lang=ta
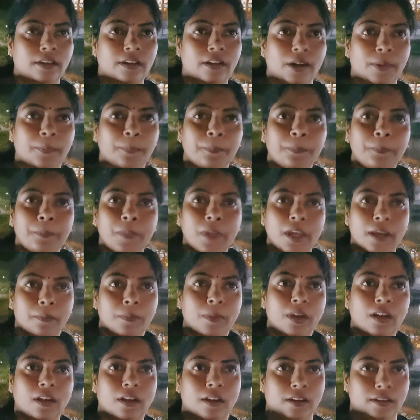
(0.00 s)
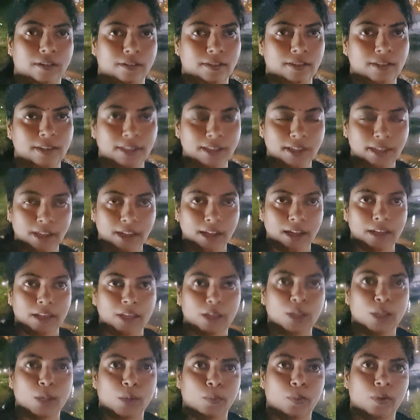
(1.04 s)
ரம்யமாக
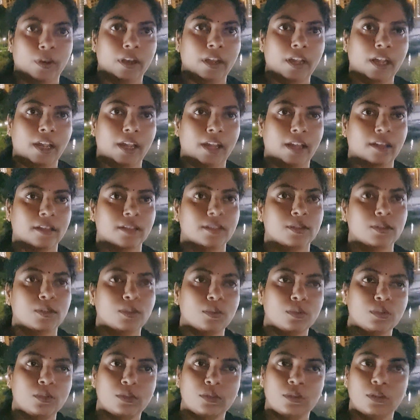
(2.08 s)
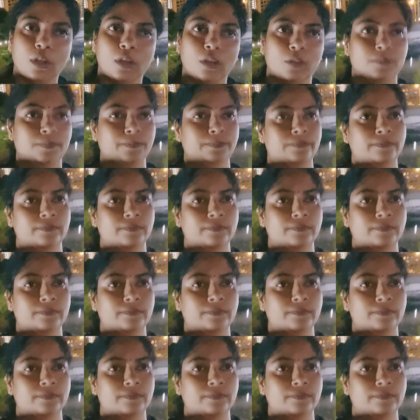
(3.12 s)
இருந்த உடனே சுத்தம்